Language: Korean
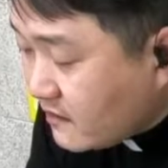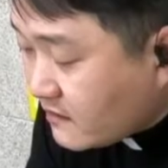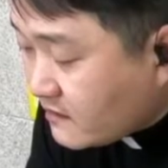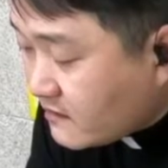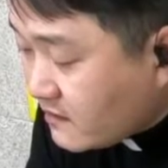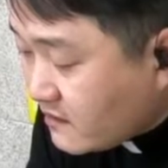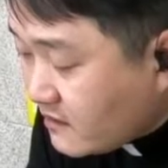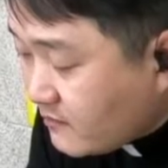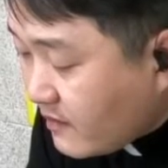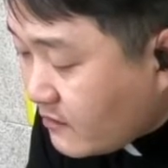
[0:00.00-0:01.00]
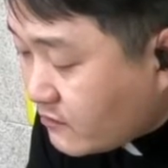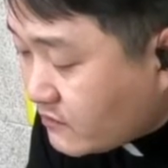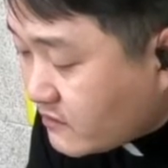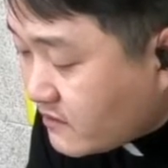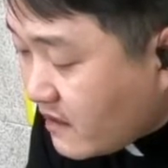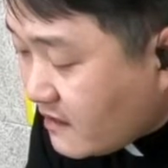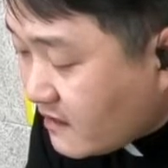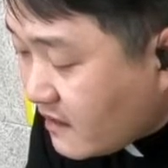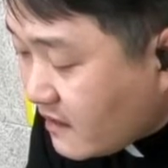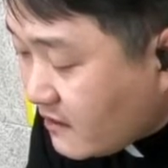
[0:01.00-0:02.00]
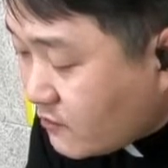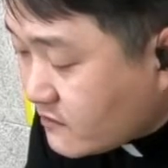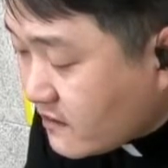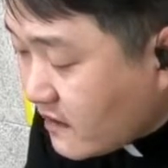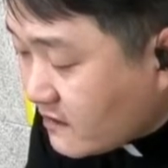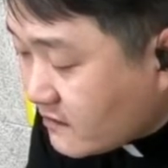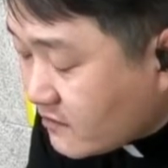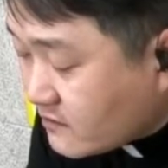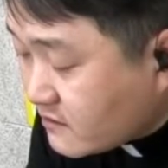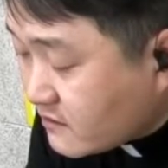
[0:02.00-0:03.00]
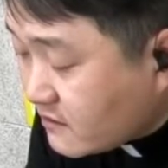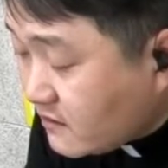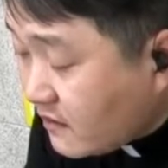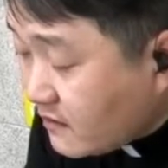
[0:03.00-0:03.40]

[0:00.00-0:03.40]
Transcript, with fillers: 그들이 매우 쓰라리게 고생하는 것을